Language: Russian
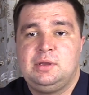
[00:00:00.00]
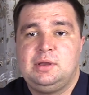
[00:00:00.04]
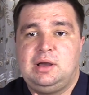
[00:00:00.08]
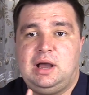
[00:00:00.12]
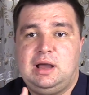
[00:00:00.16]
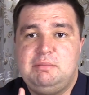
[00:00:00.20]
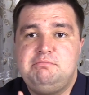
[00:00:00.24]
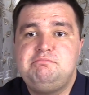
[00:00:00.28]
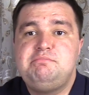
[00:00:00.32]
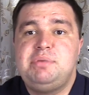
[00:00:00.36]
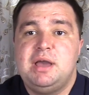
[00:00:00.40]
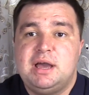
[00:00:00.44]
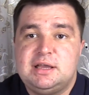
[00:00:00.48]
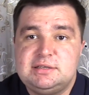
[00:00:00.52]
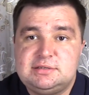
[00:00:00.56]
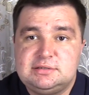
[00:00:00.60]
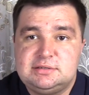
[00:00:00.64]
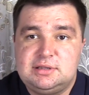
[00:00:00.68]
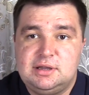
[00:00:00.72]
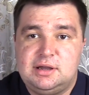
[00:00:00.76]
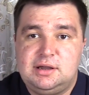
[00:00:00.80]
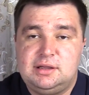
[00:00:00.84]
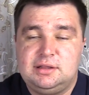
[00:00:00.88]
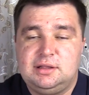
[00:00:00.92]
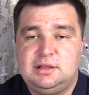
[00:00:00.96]

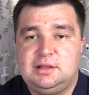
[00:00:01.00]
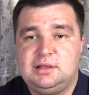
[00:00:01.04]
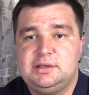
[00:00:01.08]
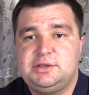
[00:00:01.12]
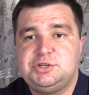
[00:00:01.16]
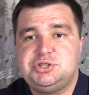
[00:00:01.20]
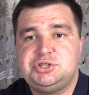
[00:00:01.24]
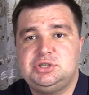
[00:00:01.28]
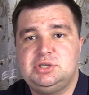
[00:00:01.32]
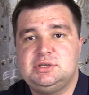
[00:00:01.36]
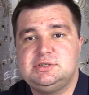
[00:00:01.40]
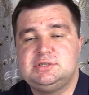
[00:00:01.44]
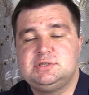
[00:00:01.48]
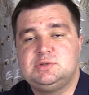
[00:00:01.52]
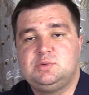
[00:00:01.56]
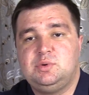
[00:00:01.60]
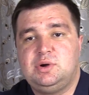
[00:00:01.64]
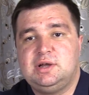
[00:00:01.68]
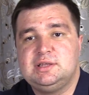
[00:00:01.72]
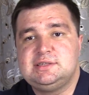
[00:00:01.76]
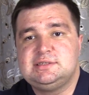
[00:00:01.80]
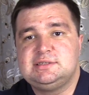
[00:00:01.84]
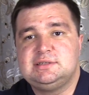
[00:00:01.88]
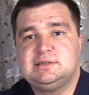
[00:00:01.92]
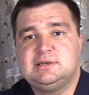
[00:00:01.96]
опять аналогичная
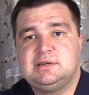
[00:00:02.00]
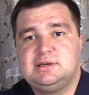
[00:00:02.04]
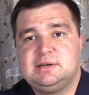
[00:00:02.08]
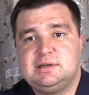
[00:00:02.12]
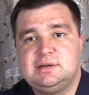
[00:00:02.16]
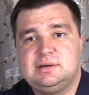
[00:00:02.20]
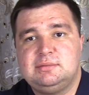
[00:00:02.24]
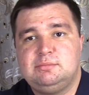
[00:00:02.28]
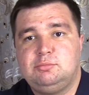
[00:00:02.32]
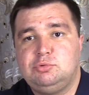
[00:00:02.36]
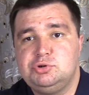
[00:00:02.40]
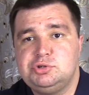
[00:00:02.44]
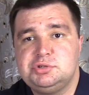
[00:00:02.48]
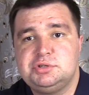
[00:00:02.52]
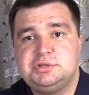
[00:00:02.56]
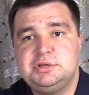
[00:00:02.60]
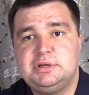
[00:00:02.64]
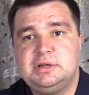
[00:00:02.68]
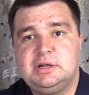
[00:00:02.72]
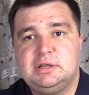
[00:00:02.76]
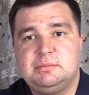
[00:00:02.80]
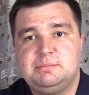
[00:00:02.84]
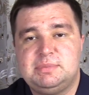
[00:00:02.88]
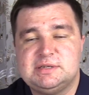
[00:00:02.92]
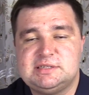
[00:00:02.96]
ситуация, можете,
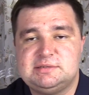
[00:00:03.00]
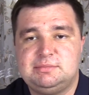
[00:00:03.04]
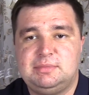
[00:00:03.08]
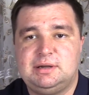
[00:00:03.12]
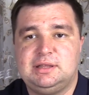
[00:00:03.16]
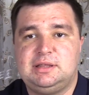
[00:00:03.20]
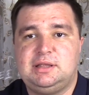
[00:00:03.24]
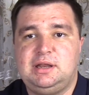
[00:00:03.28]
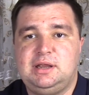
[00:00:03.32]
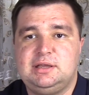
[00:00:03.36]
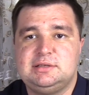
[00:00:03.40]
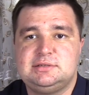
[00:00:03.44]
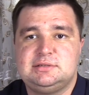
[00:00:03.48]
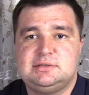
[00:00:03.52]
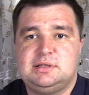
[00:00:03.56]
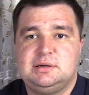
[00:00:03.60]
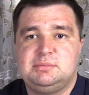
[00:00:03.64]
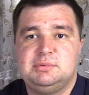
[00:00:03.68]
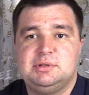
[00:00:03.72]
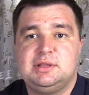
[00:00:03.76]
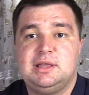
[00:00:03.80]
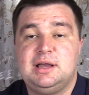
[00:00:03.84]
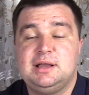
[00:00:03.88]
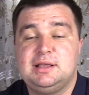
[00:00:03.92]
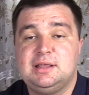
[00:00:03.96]
говорит, посмотреть
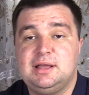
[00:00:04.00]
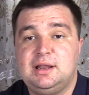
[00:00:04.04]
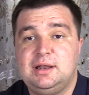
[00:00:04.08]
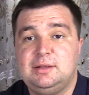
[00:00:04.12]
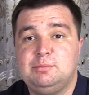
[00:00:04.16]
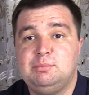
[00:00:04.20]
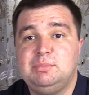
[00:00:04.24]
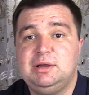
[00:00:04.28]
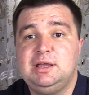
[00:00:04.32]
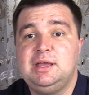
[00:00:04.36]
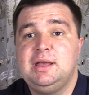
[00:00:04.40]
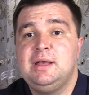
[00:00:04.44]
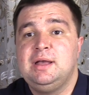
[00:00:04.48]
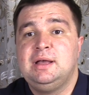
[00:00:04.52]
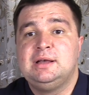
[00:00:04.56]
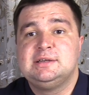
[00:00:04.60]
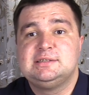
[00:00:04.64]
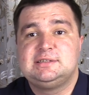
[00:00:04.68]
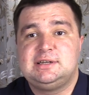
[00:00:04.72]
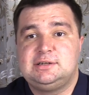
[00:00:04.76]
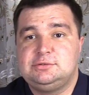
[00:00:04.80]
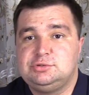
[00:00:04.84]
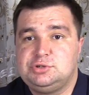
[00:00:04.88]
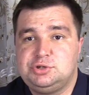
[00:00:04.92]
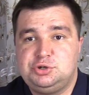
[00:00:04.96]
там и так далее. Мы,
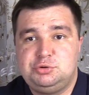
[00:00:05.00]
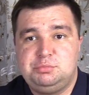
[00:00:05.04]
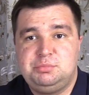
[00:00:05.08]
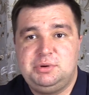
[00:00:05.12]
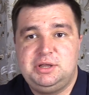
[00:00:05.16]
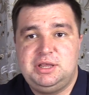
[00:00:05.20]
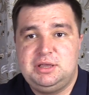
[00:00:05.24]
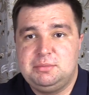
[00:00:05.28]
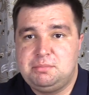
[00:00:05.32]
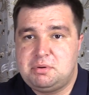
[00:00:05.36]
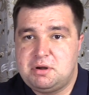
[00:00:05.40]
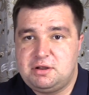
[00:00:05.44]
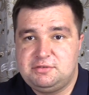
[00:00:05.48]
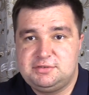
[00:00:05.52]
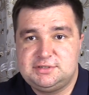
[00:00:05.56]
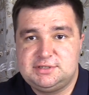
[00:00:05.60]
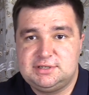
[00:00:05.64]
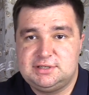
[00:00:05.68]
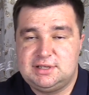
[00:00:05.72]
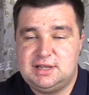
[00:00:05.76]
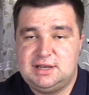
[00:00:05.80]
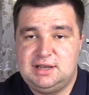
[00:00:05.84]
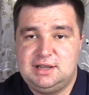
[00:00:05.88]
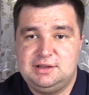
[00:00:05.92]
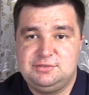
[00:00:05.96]
сразу скажу, мы не
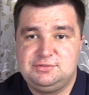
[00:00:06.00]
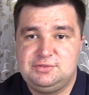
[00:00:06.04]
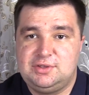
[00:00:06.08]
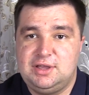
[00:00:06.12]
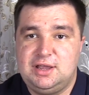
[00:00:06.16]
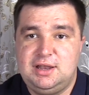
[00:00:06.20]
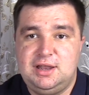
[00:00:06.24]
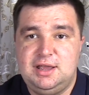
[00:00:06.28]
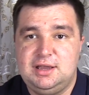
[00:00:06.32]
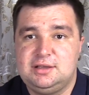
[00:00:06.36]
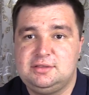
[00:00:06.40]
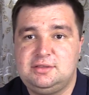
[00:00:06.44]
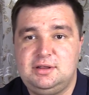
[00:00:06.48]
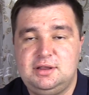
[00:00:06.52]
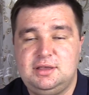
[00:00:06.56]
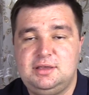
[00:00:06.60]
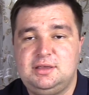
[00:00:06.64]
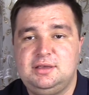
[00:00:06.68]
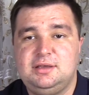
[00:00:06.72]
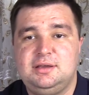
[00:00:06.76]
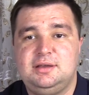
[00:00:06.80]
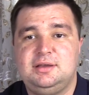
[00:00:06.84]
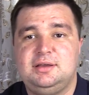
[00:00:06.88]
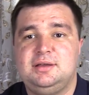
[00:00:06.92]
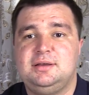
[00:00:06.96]
профессиональные
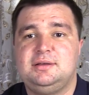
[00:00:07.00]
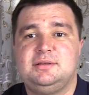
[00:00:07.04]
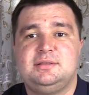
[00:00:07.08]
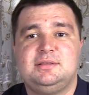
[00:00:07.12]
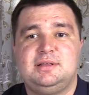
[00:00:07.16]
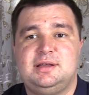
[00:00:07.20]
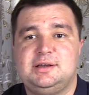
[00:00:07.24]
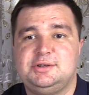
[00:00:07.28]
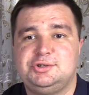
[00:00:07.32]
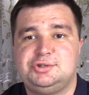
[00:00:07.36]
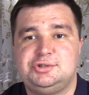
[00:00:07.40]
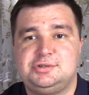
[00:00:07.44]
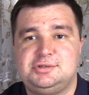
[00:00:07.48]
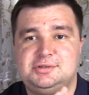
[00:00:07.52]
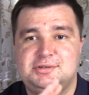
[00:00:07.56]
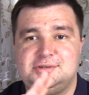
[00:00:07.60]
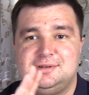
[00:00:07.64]
автоэлектрики, наш